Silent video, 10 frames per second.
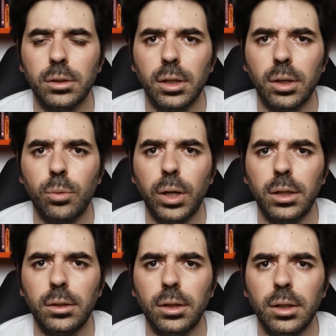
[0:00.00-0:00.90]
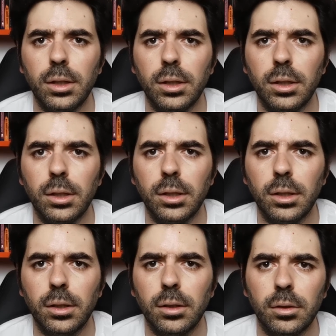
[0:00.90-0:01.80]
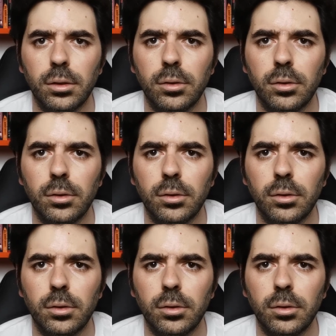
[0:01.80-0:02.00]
e quindi eh,